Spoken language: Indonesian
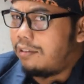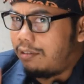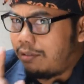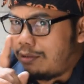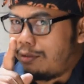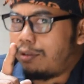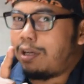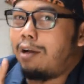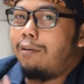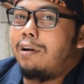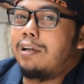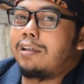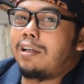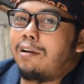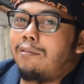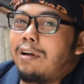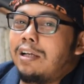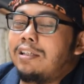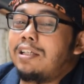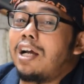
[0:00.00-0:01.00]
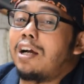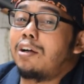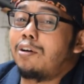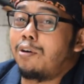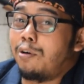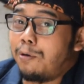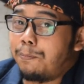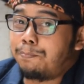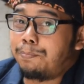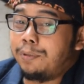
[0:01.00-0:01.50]
untuk kawan-kawan yang
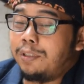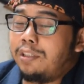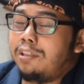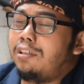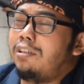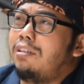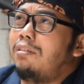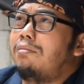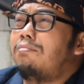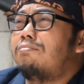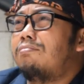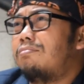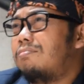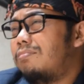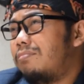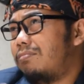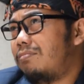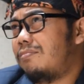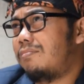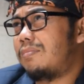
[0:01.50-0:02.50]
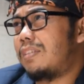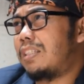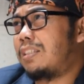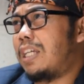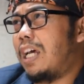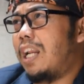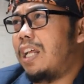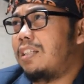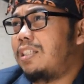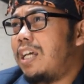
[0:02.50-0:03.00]
hobi
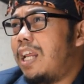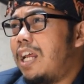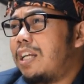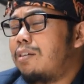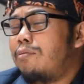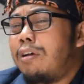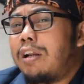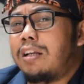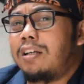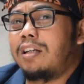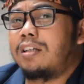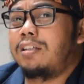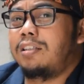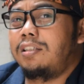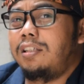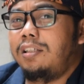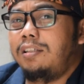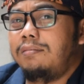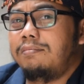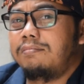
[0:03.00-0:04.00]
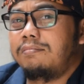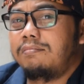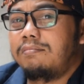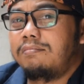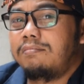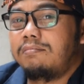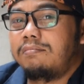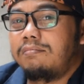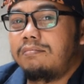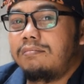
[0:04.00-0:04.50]
jalan-jalan ke luar negeri
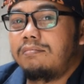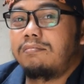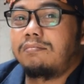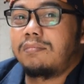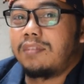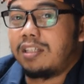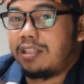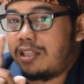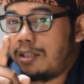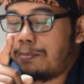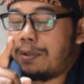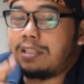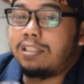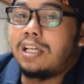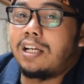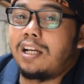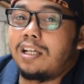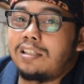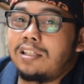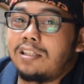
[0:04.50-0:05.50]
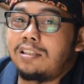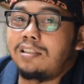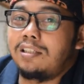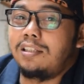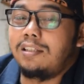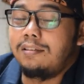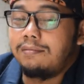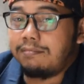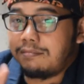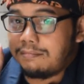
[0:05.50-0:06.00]
di masa
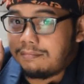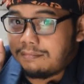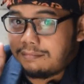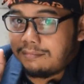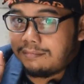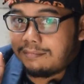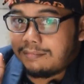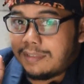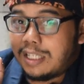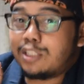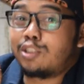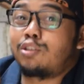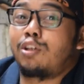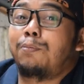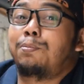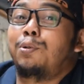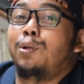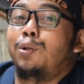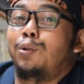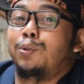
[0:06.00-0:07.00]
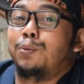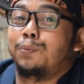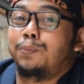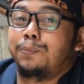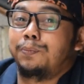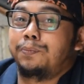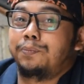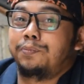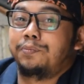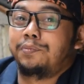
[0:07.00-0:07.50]
resesi stop dulu
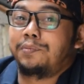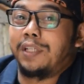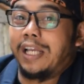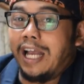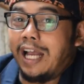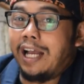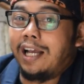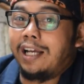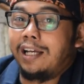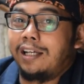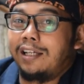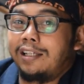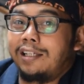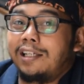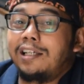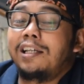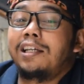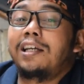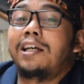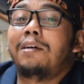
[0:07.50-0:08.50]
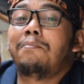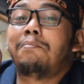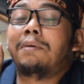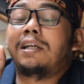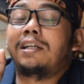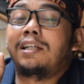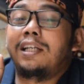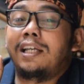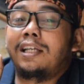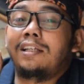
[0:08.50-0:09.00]
ya
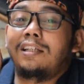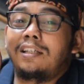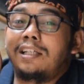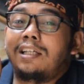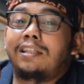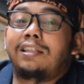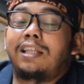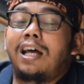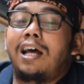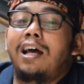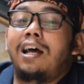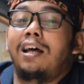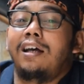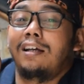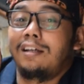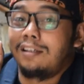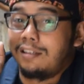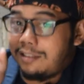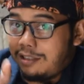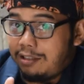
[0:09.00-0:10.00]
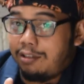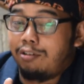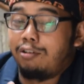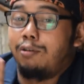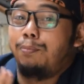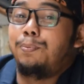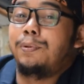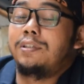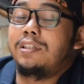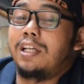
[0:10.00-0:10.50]
mending kita
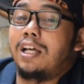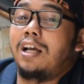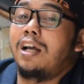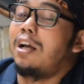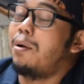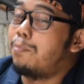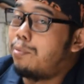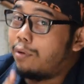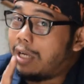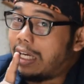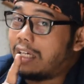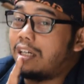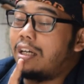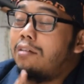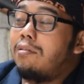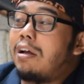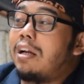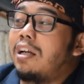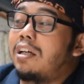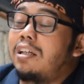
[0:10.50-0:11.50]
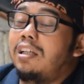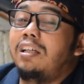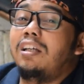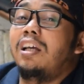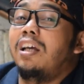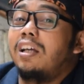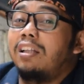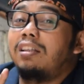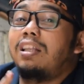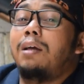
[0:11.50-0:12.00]
hobinya bukan ke luar negeri
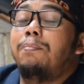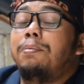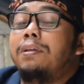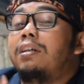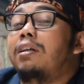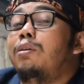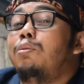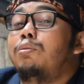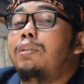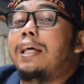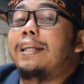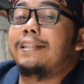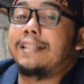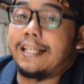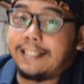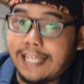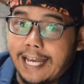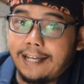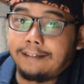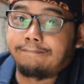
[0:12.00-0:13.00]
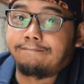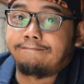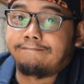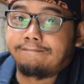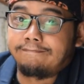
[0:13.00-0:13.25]
tapi ke hutan saja